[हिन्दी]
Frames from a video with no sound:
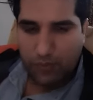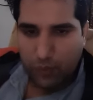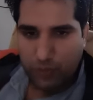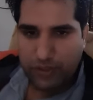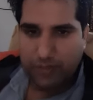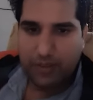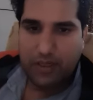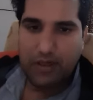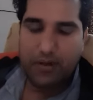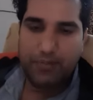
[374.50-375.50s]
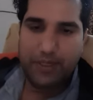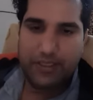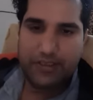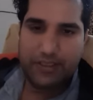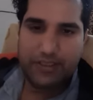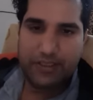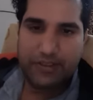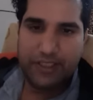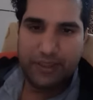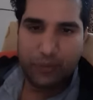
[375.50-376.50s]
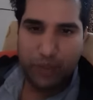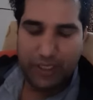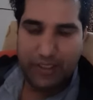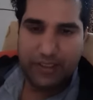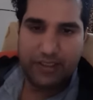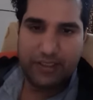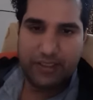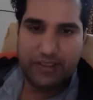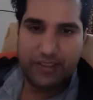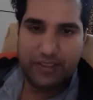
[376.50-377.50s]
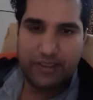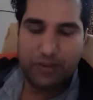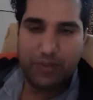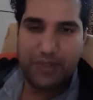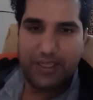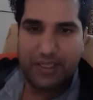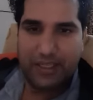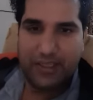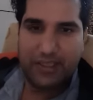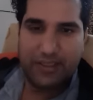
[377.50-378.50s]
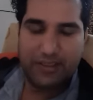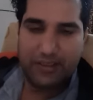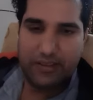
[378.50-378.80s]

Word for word: उन सब का परीक्षण करते हैं मूल्यांकन करते हैं तो हमें लगेगा कि